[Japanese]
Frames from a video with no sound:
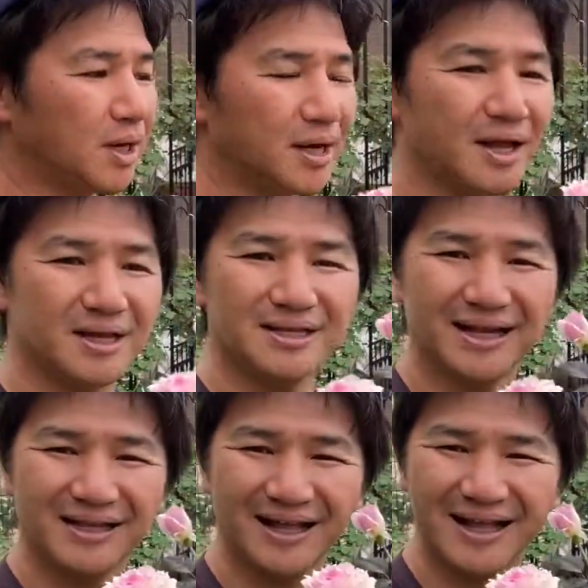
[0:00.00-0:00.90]
からい
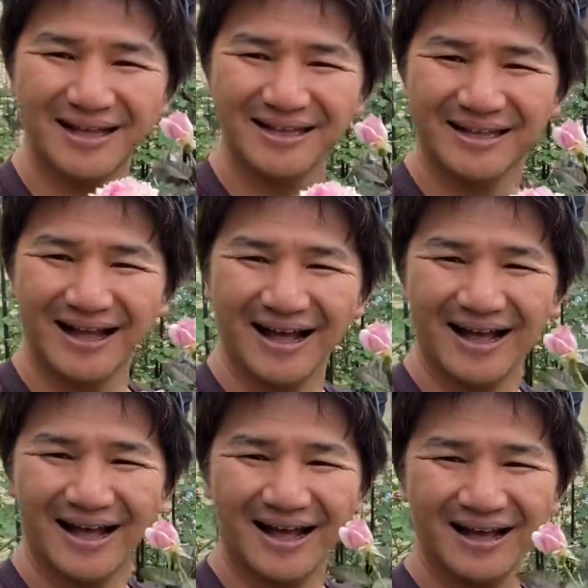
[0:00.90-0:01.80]
ただい
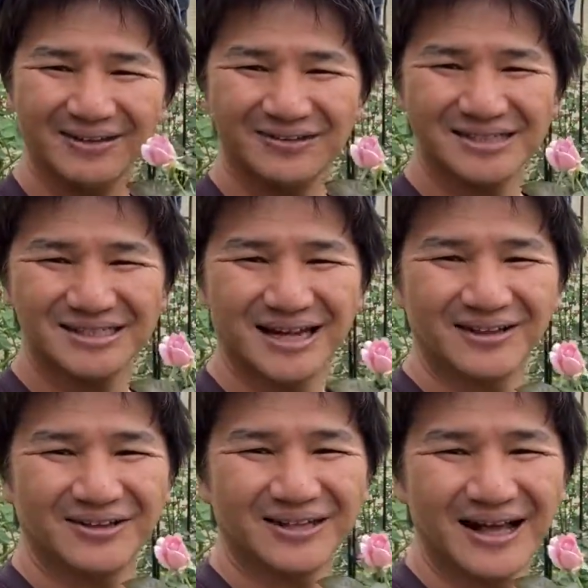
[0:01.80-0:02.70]
たこちら
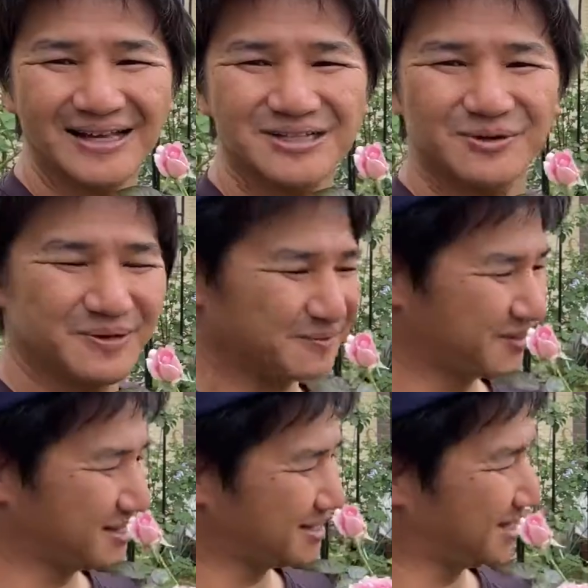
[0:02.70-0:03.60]
の誕生日
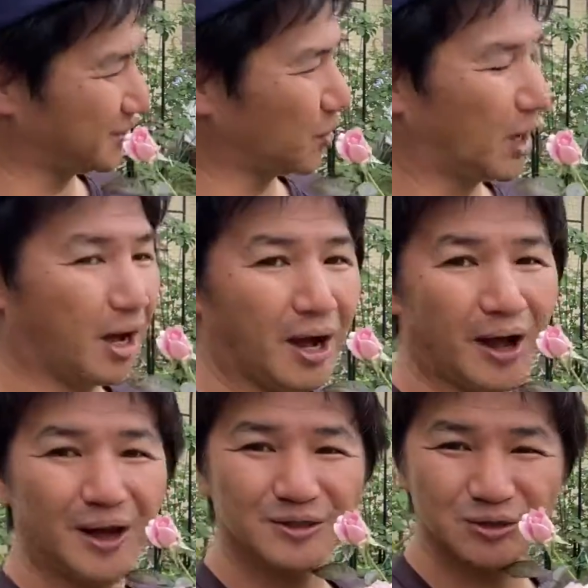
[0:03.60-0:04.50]
プレゼント
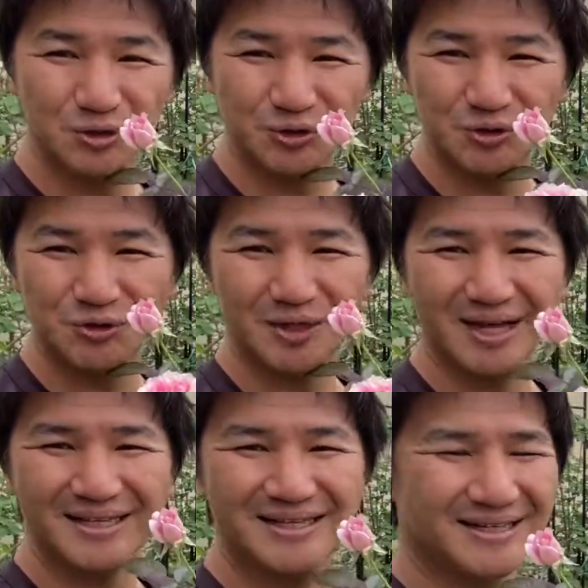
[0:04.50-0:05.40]
のアジュール
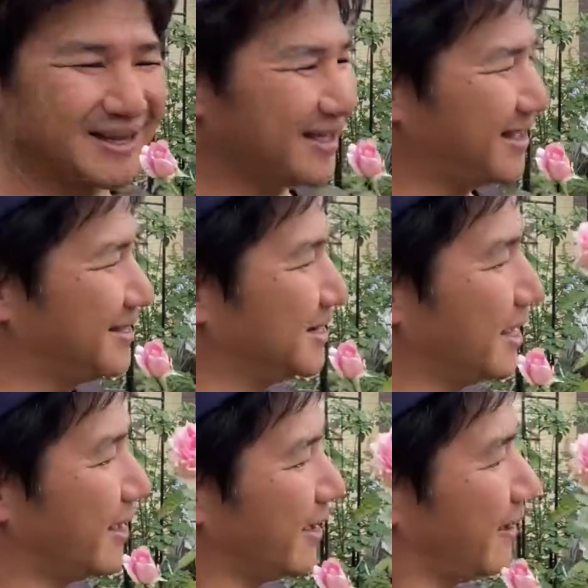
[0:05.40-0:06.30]
が綺麗
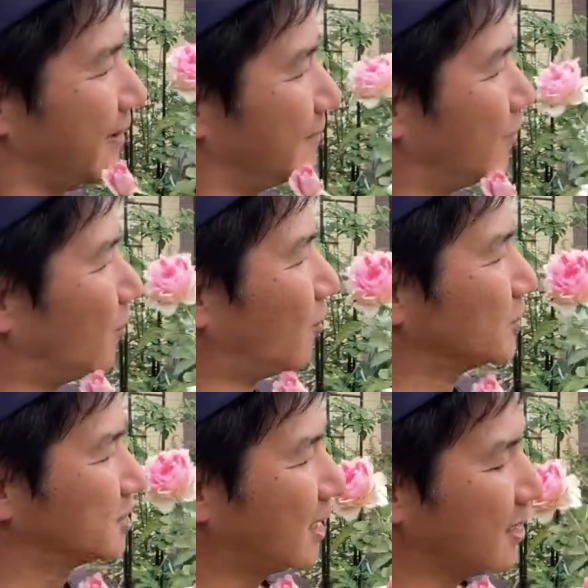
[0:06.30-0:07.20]
にも
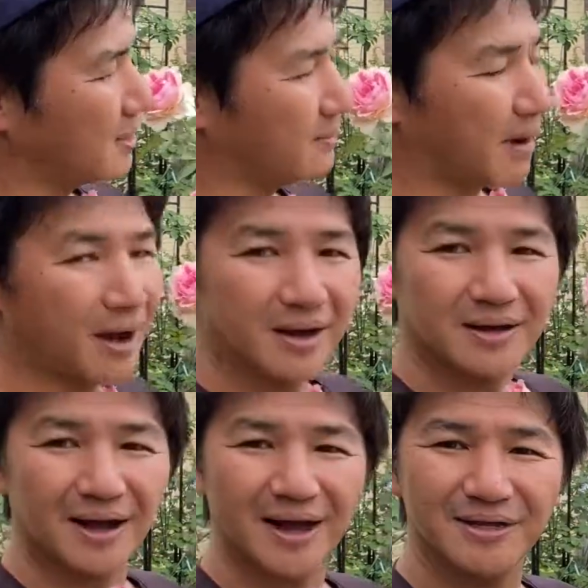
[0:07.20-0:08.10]
うさらに満
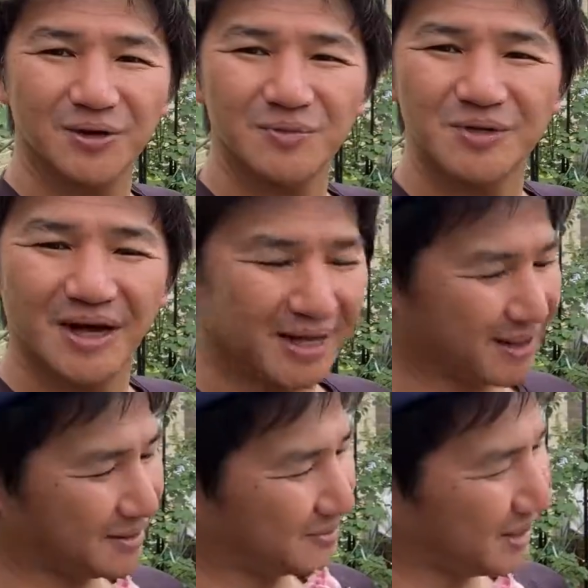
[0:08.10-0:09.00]
開を迎え
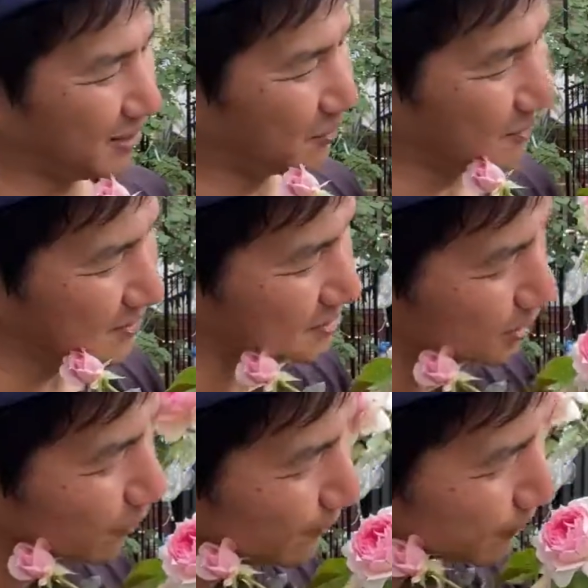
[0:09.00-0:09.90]
てくれておりますよ。